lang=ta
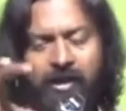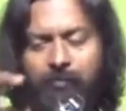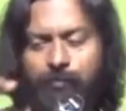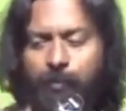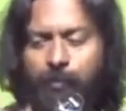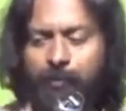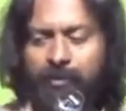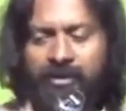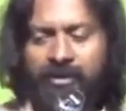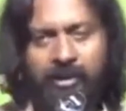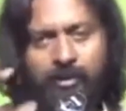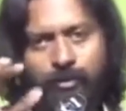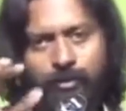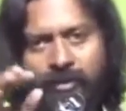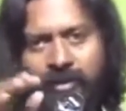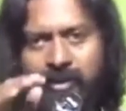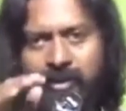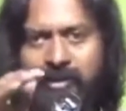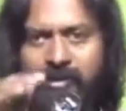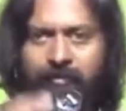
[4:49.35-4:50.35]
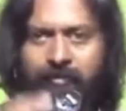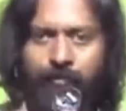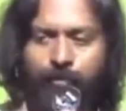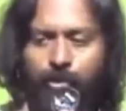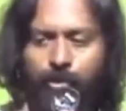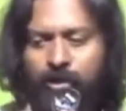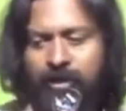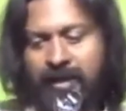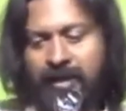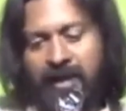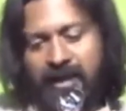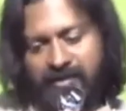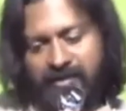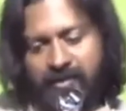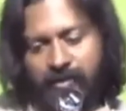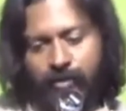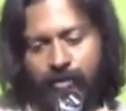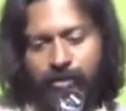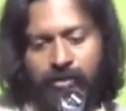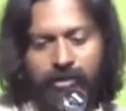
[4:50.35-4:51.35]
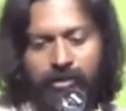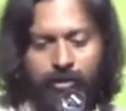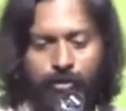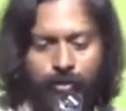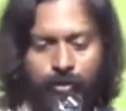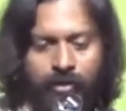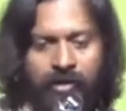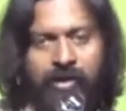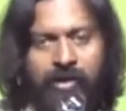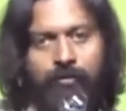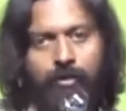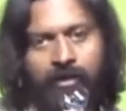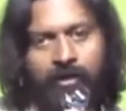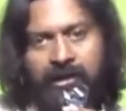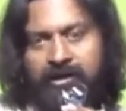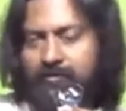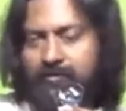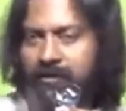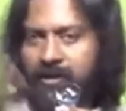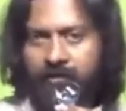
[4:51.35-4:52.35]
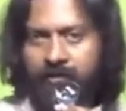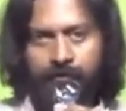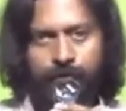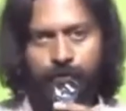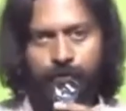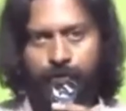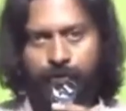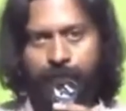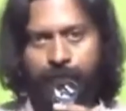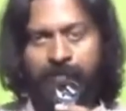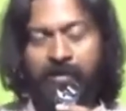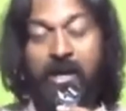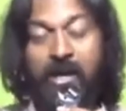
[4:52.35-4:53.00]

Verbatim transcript: முப்பது நாளுக்குள்ளேயே எவ்வளோ கேஸ் இருக்கோ இந்த தூளில் அவ்வளோ கேஸ் வெளில வந்துடும்